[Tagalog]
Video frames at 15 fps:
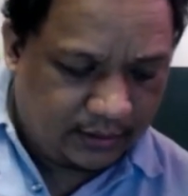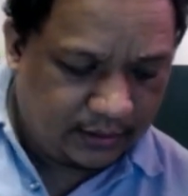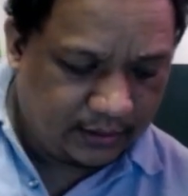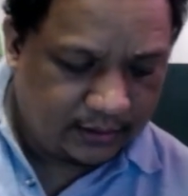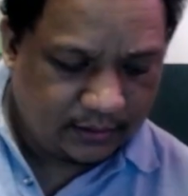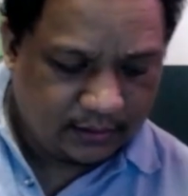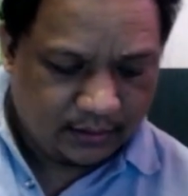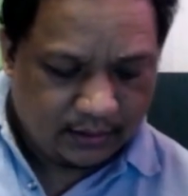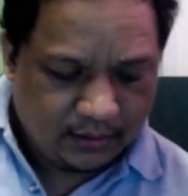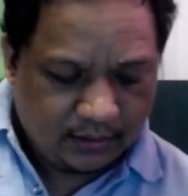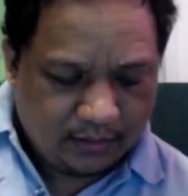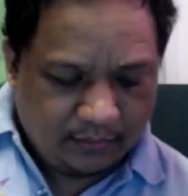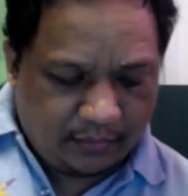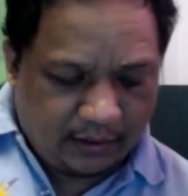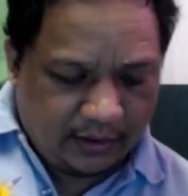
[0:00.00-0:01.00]
siya.
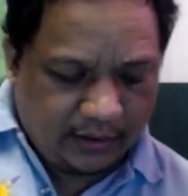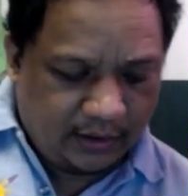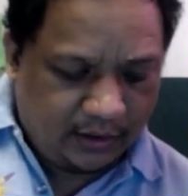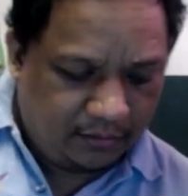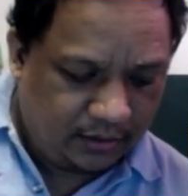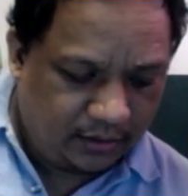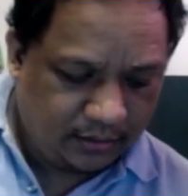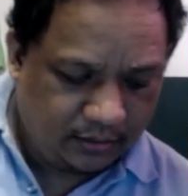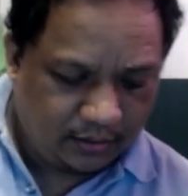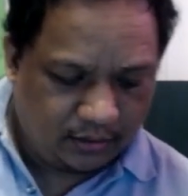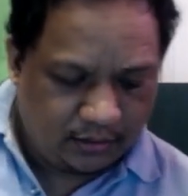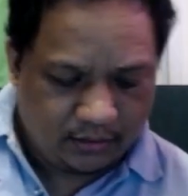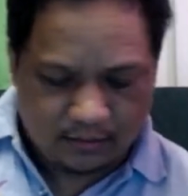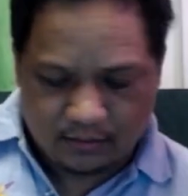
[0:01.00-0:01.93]
Pag ginanon mo, o. Oh.